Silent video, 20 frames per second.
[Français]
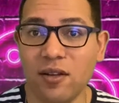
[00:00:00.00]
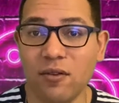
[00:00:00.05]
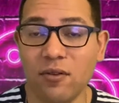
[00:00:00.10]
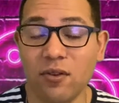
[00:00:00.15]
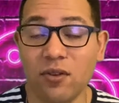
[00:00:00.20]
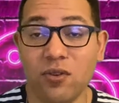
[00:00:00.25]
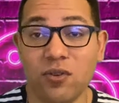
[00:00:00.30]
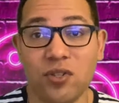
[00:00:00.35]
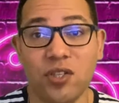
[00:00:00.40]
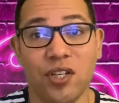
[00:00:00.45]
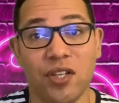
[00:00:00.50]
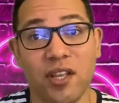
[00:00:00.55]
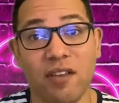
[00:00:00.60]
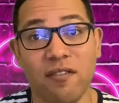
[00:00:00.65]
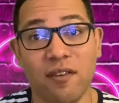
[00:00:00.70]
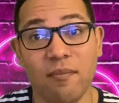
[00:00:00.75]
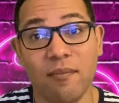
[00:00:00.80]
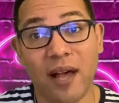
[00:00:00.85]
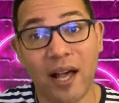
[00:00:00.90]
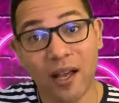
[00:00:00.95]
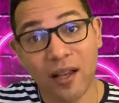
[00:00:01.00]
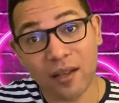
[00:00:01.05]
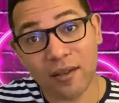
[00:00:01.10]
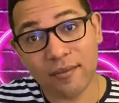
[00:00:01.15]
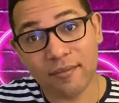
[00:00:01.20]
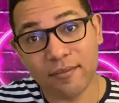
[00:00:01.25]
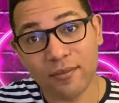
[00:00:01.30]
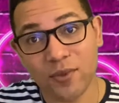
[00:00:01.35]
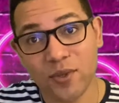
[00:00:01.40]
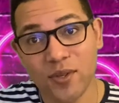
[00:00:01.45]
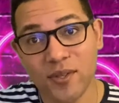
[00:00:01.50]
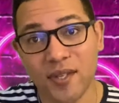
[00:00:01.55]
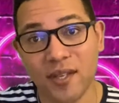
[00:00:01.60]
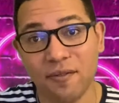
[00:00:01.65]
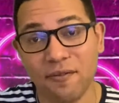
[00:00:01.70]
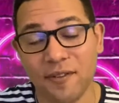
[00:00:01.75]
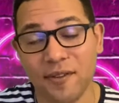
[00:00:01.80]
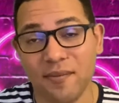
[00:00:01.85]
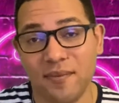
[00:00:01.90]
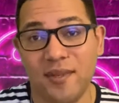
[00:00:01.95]
que j'en avais marre de ces
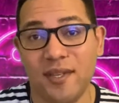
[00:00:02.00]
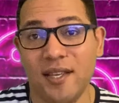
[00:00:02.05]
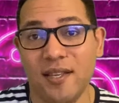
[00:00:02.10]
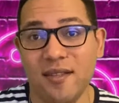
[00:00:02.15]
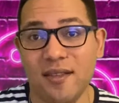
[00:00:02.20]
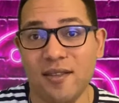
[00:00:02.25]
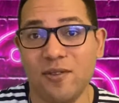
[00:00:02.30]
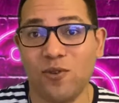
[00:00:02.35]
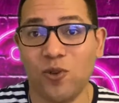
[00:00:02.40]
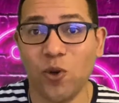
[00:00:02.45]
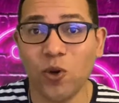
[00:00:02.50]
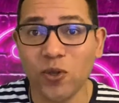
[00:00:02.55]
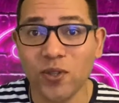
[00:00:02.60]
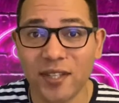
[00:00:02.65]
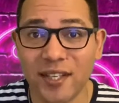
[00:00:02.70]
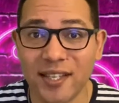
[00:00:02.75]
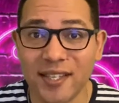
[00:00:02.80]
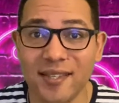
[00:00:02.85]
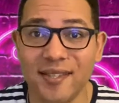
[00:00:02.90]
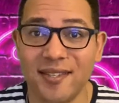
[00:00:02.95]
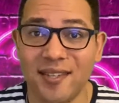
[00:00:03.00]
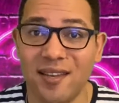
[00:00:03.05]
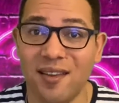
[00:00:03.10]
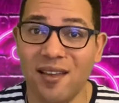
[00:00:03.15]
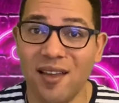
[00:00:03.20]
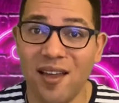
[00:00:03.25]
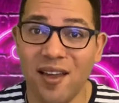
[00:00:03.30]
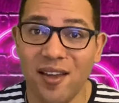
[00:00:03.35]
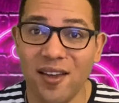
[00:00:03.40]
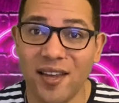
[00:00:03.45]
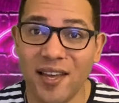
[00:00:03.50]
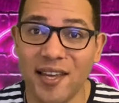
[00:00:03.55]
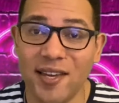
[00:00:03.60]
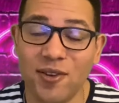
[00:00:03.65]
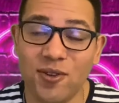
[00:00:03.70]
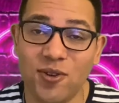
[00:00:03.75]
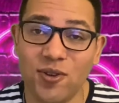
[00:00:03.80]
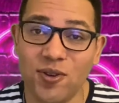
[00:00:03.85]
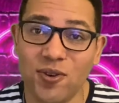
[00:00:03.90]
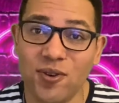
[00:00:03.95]
films qui étaient trop tristes et
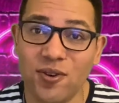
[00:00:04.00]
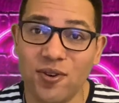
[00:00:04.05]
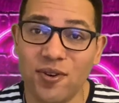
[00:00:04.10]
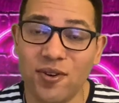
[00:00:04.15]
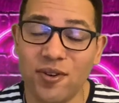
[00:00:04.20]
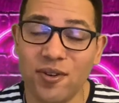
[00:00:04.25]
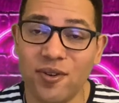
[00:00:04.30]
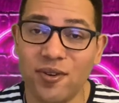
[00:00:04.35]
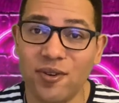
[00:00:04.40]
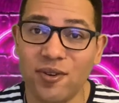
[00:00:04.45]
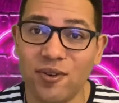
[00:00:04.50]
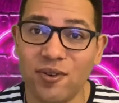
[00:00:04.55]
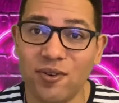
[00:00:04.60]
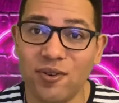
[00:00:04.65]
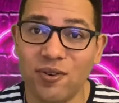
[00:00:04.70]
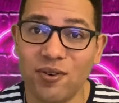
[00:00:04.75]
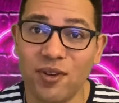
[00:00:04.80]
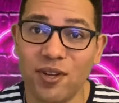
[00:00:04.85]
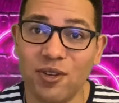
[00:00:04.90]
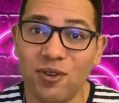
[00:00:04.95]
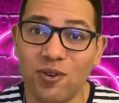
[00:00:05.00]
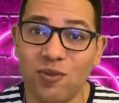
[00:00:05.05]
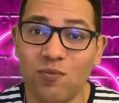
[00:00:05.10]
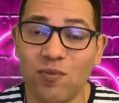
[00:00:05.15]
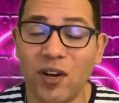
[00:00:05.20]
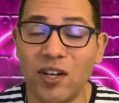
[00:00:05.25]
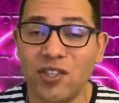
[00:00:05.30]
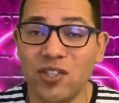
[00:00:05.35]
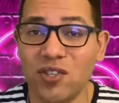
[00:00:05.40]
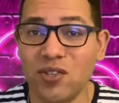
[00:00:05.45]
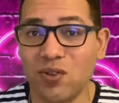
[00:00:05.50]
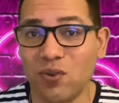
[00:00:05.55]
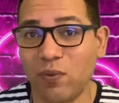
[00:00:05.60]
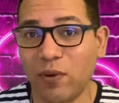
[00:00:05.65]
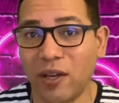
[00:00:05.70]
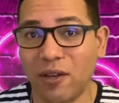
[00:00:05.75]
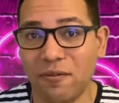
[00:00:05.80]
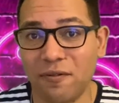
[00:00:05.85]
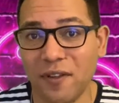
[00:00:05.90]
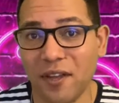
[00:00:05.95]
que, euh, et que moi, je
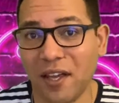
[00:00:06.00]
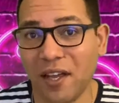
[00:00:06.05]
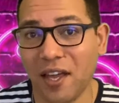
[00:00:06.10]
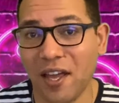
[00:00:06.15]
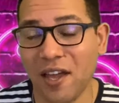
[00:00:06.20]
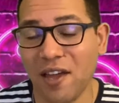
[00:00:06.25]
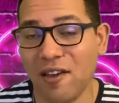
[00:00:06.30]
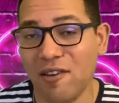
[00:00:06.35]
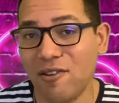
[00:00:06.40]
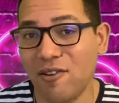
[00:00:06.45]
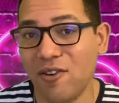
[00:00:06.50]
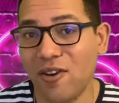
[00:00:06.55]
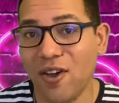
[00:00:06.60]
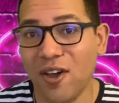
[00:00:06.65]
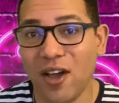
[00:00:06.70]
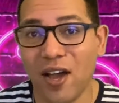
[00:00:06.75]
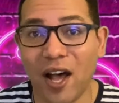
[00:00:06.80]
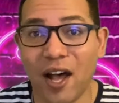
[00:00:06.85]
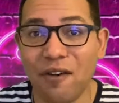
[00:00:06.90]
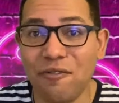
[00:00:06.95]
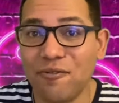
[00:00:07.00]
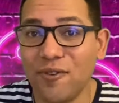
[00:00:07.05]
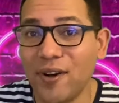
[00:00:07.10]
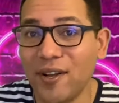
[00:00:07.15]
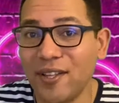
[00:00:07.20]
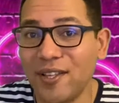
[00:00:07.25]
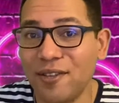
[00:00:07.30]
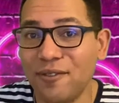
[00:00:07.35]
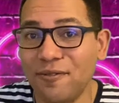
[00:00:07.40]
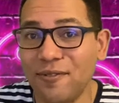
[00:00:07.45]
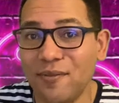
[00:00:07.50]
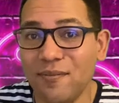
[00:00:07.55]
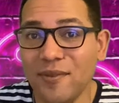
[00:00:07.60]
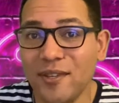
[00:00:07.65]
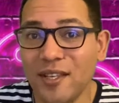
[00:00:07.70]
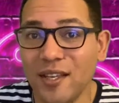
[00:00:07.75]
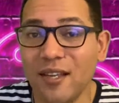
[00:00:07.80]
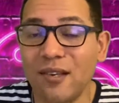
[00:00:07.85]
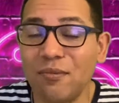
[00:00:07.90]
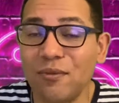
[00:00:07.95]
préférais euh, avoir des films
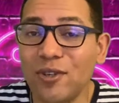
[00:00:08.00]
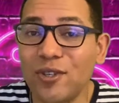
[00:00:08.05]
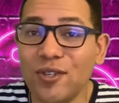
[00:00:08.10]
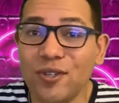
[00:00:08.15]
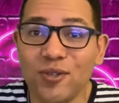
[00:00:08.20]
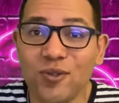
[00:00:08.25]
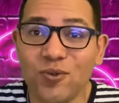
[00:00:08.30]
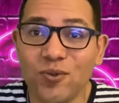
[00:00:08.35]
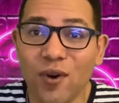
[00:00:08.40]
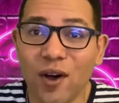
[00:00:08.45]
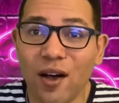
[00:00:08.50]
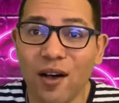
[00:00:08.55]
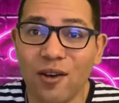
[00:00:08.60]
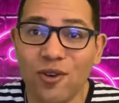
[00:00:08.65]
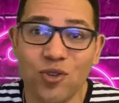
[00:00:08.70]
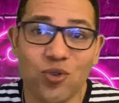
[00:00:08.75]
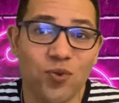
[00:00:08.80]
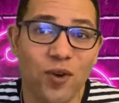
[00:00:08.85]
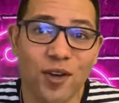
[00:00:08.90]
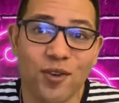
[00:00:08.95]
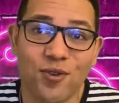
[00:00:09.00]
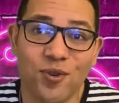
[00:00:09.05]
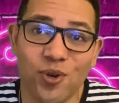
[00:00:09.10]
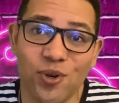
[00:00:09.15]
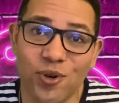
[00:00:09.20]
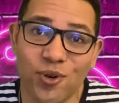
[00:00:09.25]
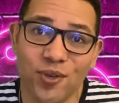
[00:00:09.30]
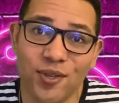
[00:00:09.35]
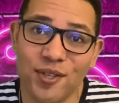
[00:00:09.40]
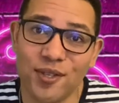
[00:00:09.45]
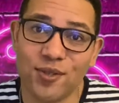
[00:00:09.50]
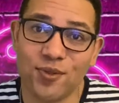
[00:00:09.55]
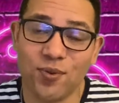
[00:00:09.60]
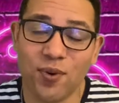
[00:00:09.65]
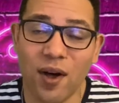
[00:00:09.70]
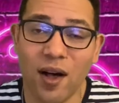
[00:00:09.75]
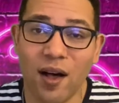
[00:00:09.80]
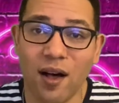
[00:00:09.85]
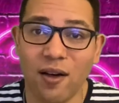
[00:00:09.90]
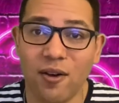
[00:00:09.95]
gays, mais qui soient euh, joyeux, qui
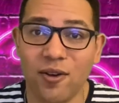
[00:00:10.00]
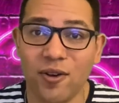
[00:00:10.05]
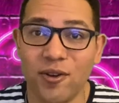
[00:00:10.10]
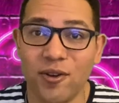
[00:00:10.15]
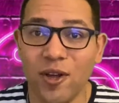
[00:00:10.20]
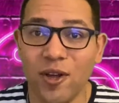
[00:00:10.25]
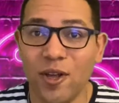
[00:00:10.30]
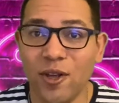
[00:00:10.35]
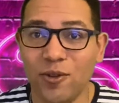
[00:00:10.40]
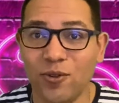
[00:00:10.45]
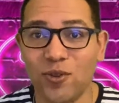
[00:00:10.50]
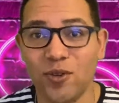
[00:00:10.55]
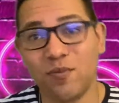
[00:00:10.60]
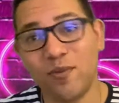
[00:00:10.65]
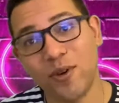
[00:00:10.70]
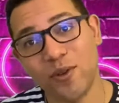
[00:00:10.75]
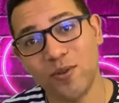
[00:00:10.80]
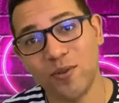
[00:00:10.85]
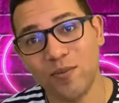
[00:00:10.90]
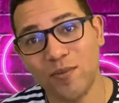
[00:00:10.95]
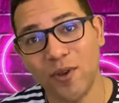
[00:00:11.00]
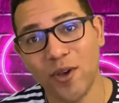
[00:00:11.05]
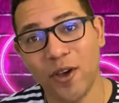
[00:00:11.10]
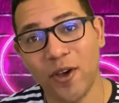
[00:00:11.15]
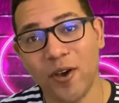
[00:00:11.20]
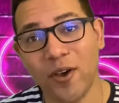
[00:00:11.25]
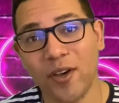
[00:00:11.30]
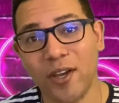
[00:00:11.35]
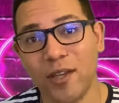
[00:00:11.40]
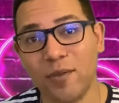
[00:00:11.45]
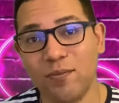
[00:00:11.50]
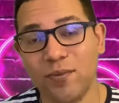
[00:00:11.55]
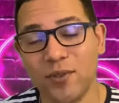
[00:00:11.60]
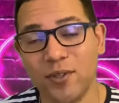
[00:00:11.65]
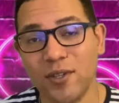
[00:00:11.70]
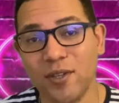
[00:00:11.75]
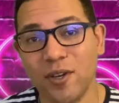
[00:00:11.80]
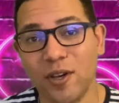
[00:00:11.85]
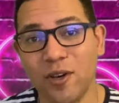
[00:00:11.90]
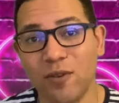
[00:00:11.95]
soient de bonne humeur, et
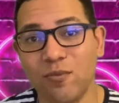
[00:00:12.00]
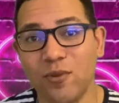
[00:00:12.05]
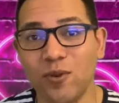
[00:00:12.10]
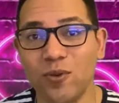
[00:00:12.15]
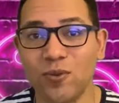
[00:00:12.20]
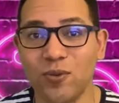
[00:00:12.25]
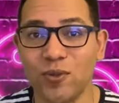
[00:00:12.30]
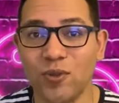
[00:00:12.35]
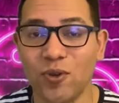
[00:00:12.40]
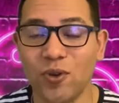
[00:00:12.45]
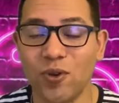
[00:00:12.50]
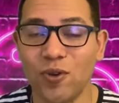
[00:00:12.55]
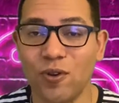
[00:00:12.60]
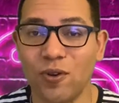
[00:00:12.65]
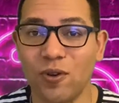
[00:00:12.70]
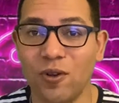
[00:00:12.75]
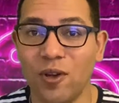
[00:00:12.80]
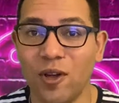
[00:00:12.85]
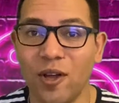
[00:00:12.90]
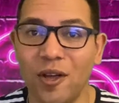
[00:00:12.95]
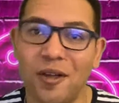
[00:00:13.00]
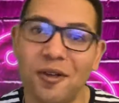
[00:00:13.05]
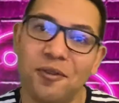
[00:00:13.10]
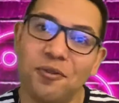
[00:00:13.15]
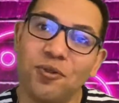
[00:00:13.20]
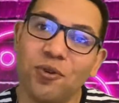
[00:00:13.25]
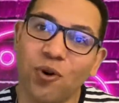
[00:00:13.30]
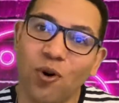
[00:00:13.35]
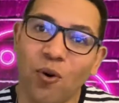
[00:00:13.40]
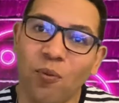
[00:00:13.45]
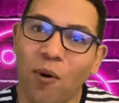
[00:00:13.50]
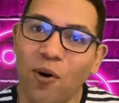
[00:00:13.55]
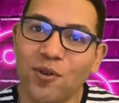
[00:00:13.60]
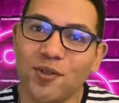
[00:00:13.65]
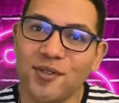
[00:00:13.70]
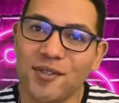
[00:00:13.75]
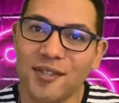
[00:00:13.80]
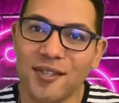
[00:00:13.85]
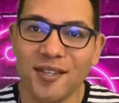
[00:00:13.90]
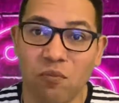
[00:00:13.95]
puis beaucoup de, de
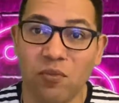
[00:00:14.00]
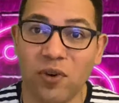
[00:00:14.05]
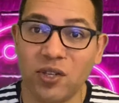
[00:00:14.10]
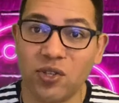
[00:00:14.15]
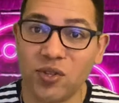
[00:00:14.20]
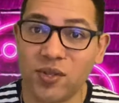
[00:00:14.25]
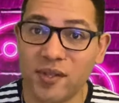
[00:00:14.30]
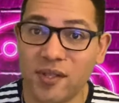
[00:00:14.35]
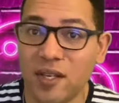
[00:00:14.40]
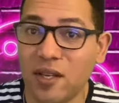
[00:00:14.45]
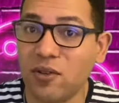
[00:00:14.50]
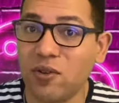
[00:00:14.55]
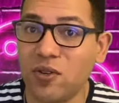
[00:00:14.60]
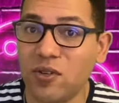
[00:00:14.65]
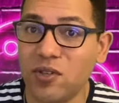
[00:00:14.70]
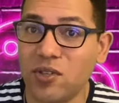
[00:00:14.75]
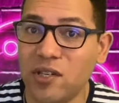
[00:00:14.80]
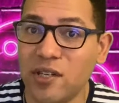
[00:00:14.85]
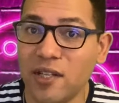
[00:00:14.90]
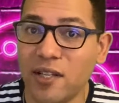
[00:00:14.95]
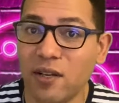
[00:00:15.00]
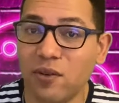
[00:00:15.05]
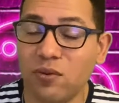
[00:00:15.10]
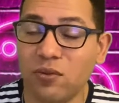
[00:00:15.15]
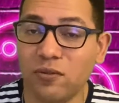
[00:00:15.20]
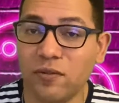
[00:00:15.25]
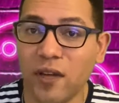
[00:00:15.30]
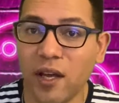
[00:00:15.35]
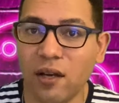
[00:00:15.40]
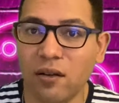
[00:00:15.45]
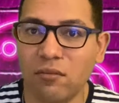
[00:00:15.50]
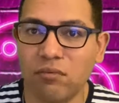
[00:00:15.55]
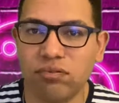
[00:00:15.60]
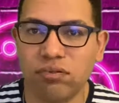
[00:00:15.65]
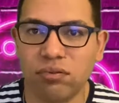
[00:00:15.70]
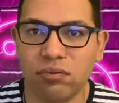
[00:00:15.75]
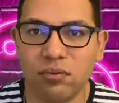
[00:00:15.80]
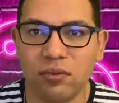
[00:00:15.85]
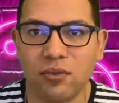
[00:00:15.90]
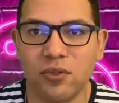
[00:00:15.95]
romantique. Moi, je sais que j'ai découvert,
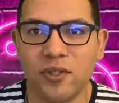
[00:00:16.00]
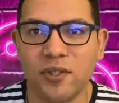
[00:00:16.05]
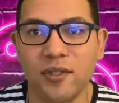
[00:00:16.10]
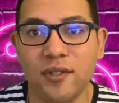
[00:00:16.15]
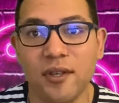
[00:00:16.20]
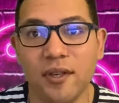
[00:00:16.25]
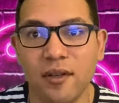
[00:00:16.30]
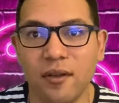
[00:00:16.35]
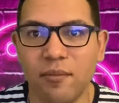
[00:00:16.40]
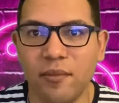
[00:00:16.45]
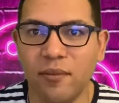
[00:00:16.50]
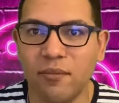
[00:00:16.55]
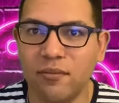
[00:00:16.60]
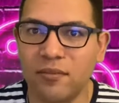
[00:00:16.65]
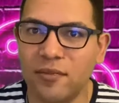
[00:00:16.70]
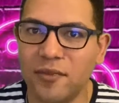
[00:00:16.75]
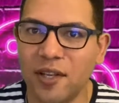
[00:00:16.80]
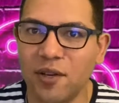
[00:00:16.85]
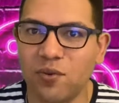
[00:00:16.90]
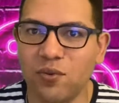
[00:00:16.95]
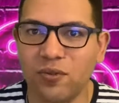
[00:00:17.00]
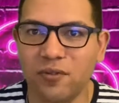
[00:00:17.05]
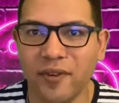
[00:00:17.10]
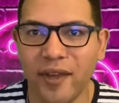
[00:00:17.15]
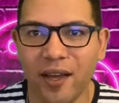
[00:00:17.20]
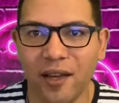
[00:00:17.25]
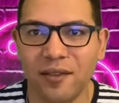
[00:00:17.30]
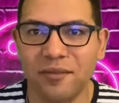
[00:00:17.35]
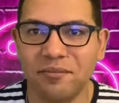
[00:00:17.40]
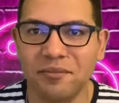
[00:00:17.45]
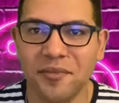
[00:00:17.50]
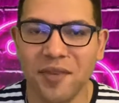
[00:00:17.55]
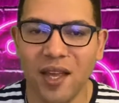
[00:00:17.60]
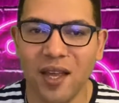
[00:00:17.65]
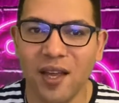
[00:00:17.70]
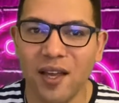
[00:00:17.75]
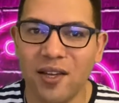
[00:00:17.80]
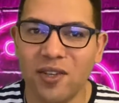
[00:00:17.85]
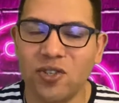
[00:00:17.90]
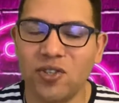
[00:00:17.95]
si c'est découvert,
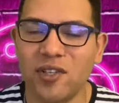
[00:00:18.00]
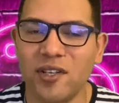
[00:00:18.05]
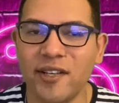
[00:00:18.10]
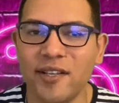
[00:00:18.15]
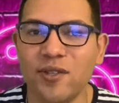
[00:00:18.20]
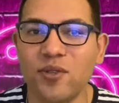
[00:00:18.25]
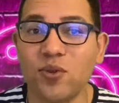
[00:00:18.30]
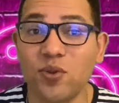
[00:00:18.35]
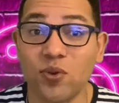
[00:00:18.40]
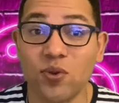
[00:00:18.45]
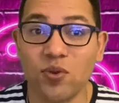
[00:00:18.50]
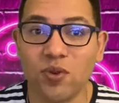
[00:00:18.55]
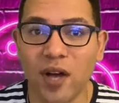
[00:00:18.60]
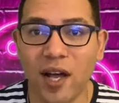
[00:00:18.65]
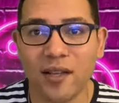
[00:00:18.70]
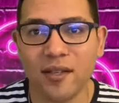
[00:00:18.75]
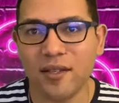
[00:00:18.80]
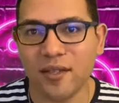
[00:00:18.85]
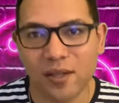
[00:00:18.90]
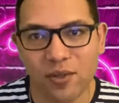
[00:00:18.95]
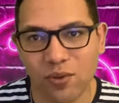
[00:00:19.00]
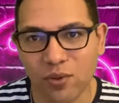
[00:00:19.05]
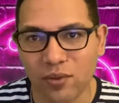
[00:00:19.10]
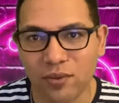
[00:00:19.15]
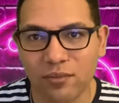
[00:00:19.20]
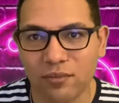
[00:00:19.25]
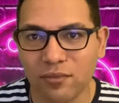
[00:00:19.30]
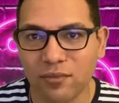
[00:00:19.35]
je l'ai su assez tôt.